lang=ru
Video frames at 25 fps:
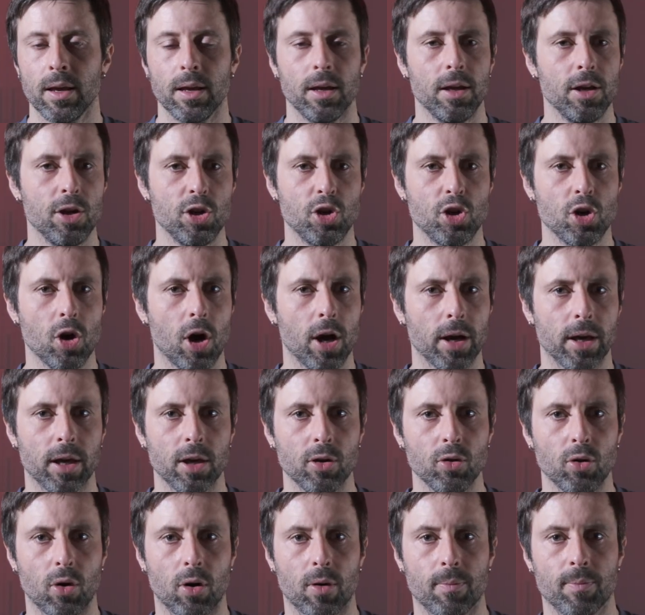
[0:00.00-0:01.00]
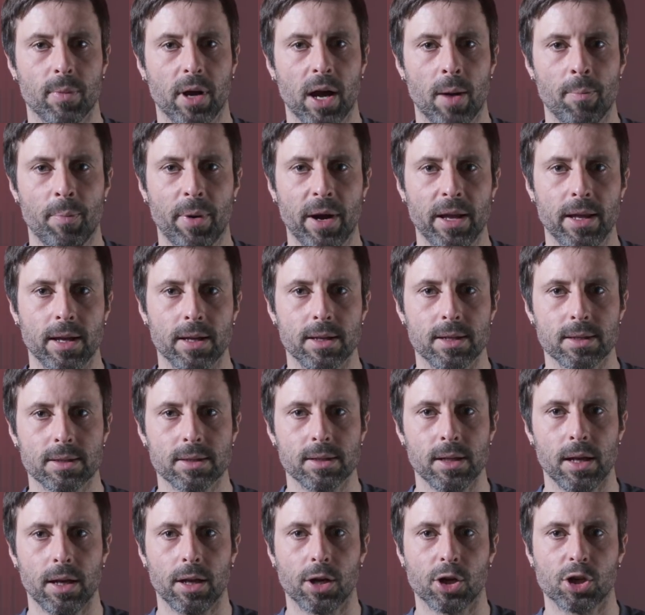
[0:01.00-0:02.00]
И еще о кино. Компания
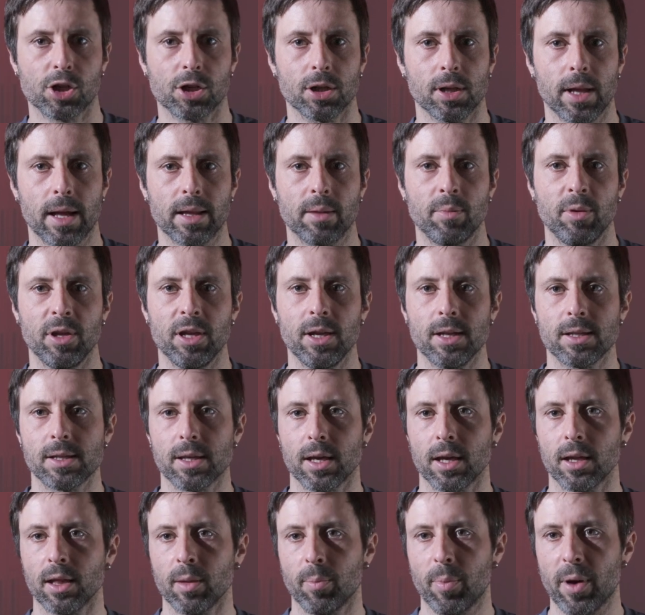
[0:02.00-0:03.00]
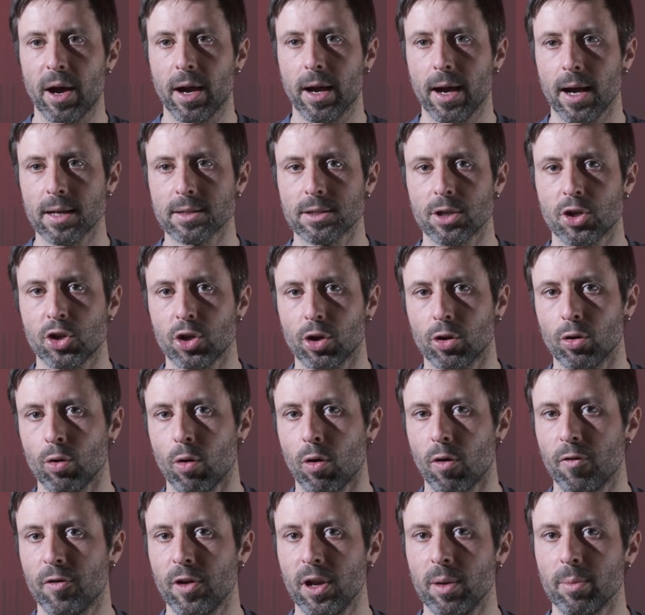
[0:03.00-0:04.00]
Disney решила отменить кинопоказ
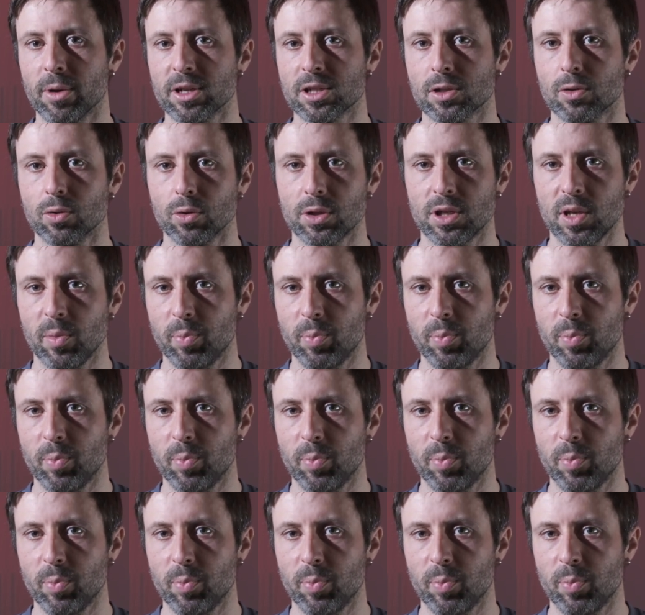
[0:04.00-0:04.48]
очередного фильма студии